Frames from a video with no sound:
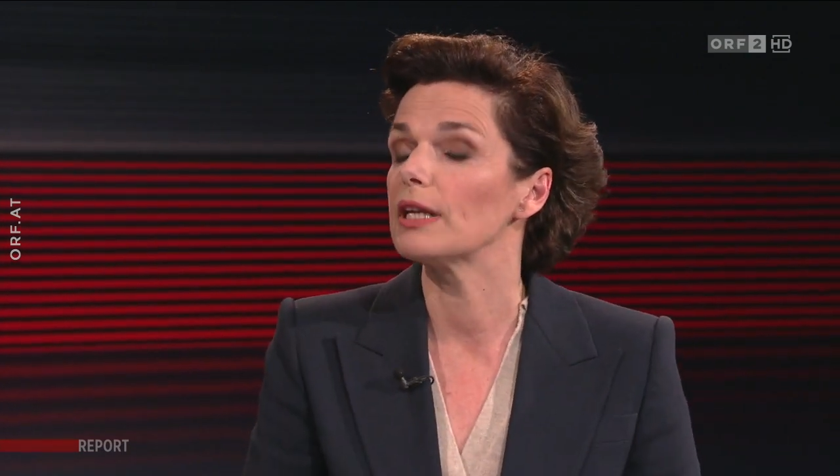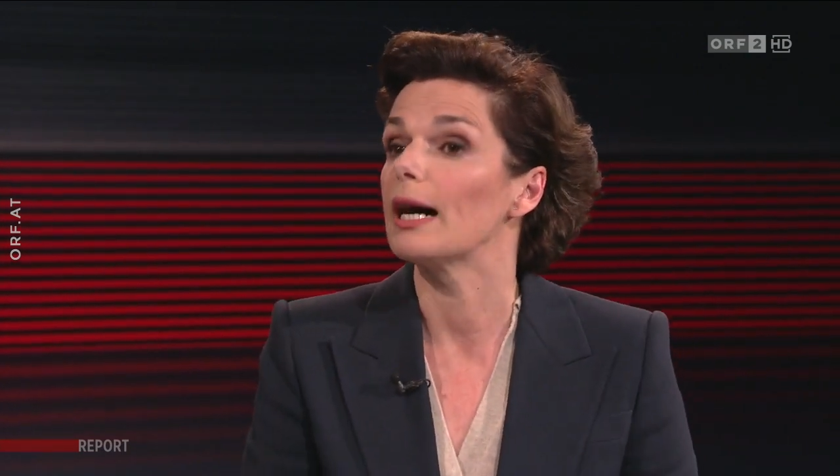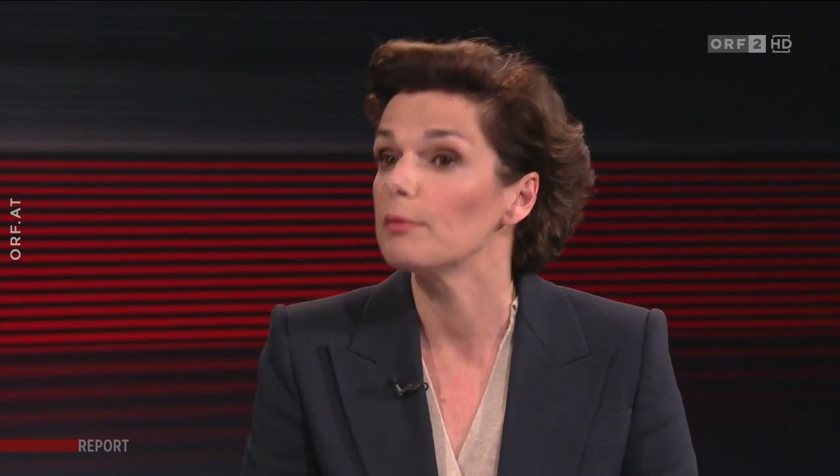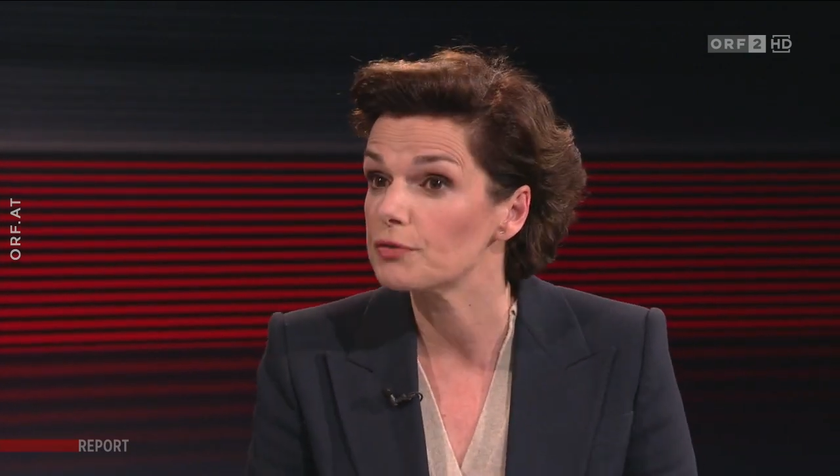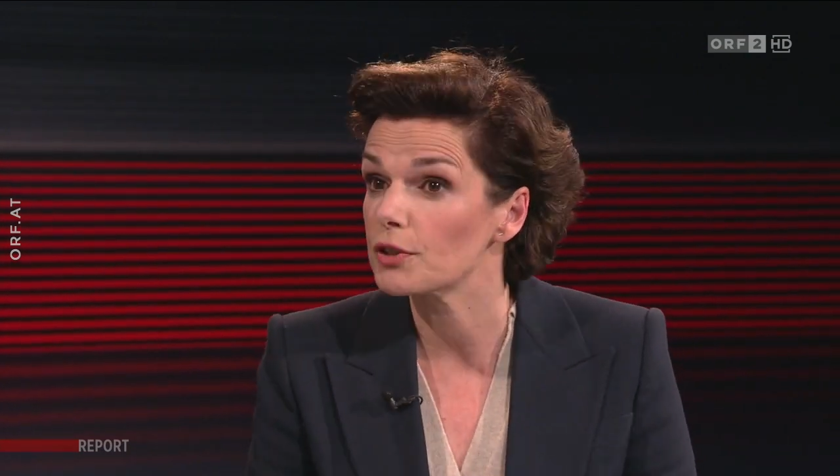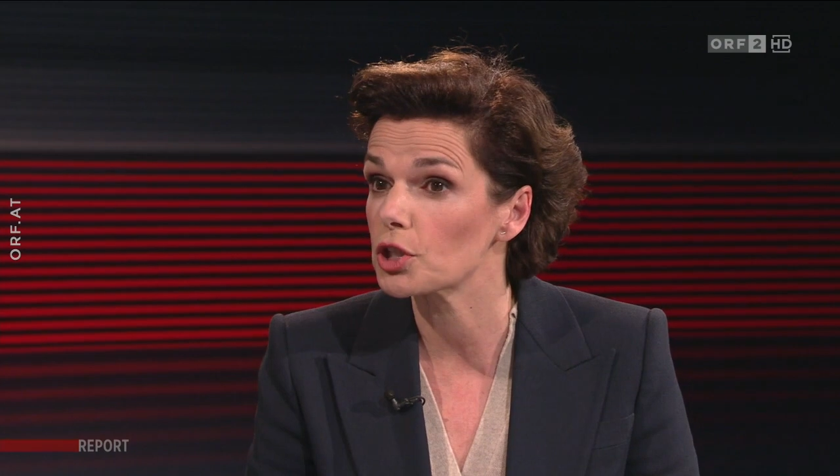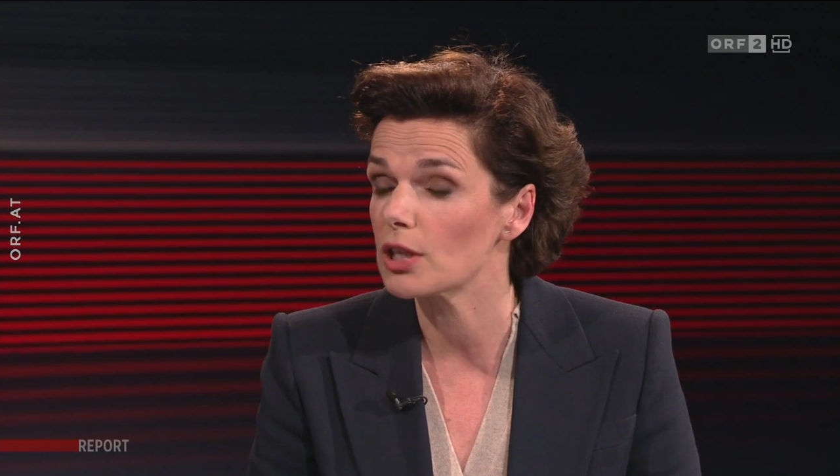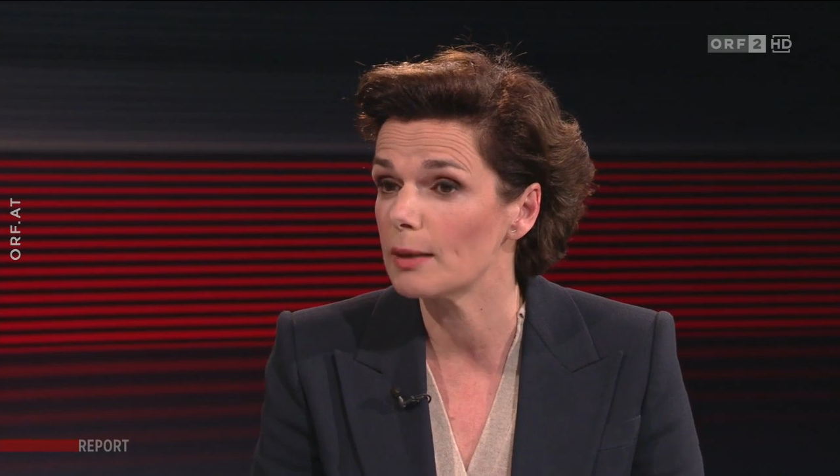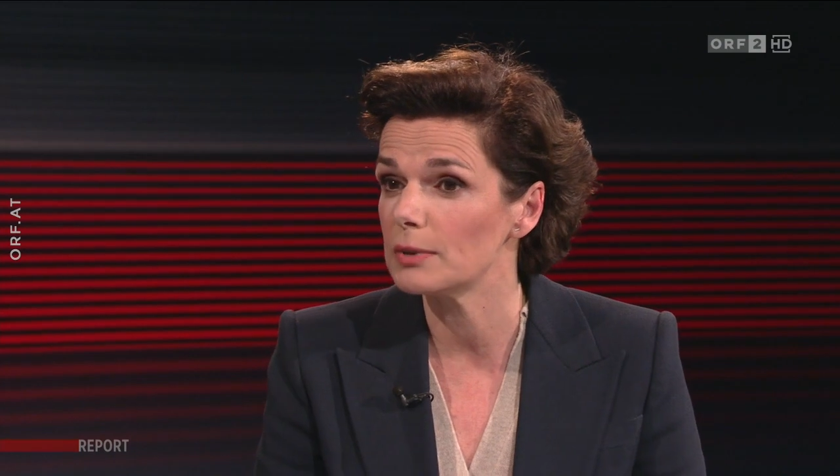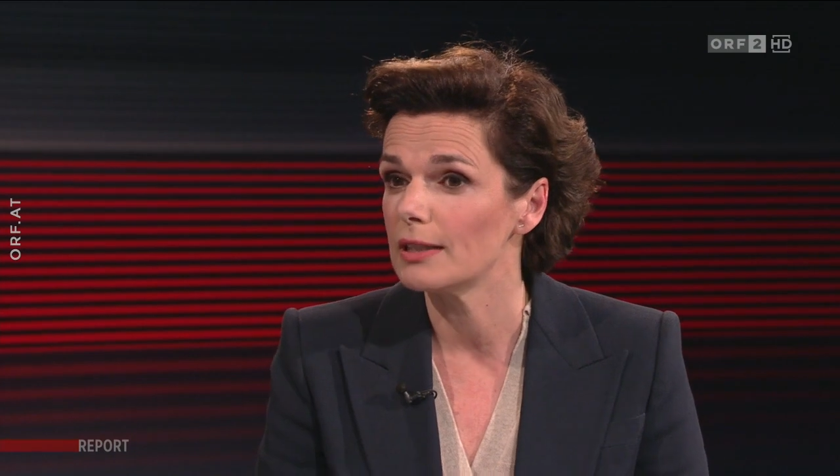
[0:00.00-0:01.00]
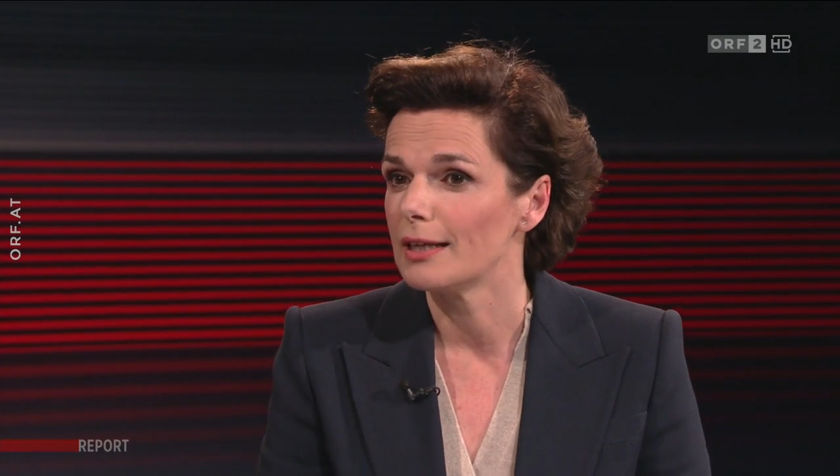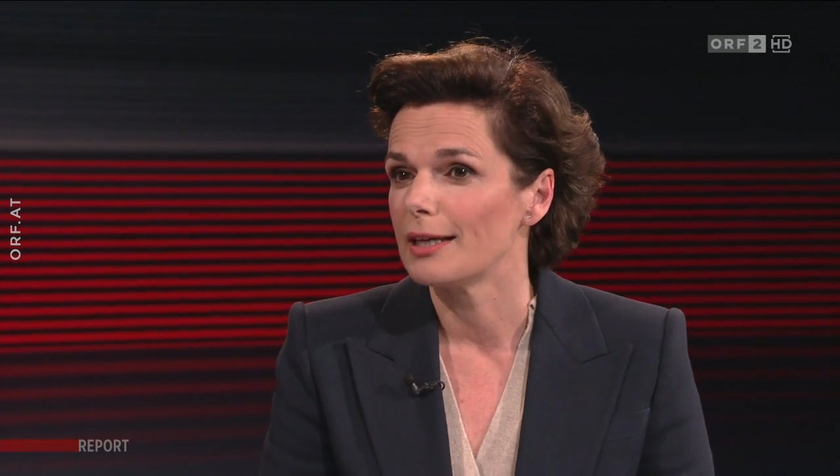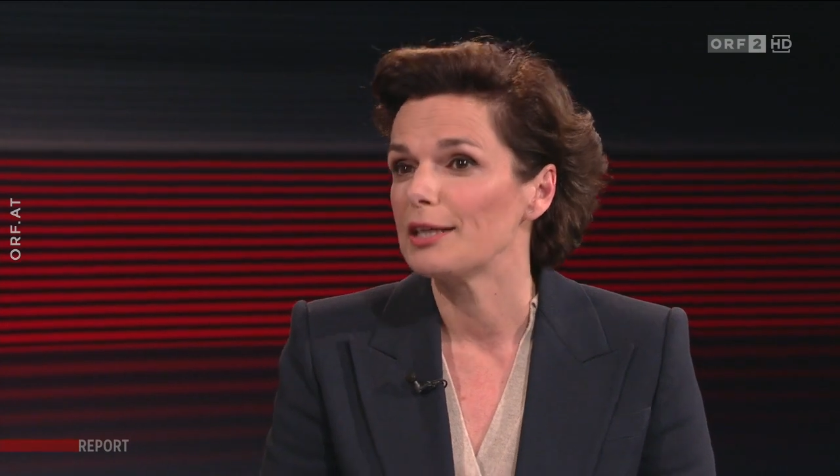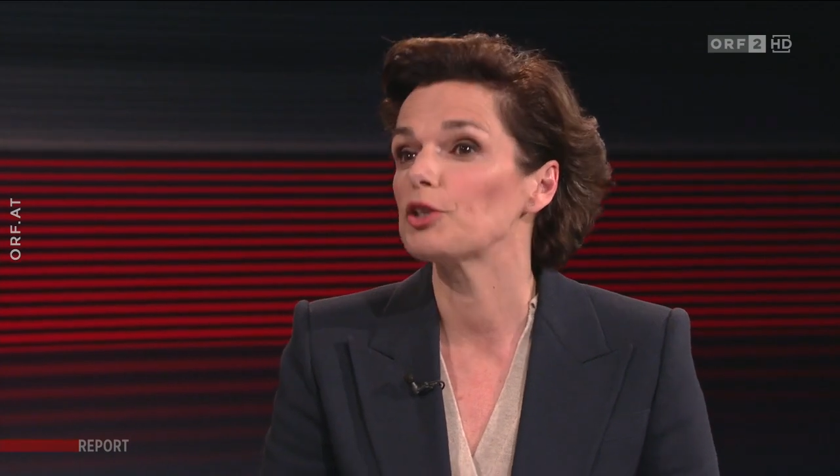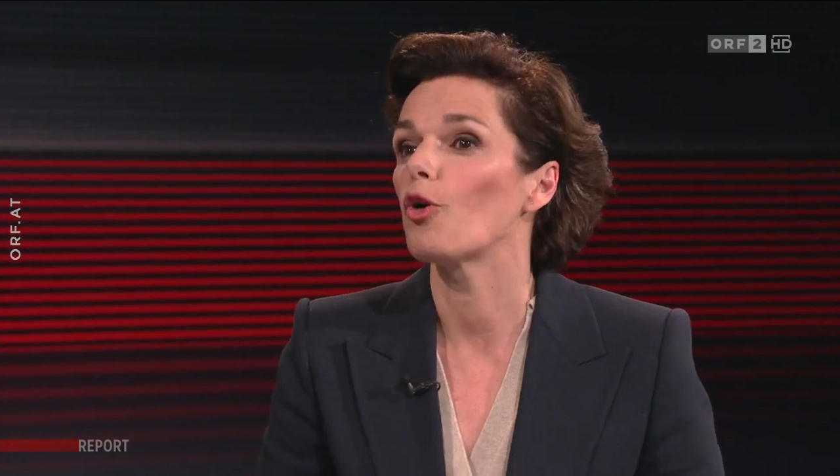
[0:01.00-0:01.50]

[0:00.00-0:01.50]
Aber, Frau Schnabel, ich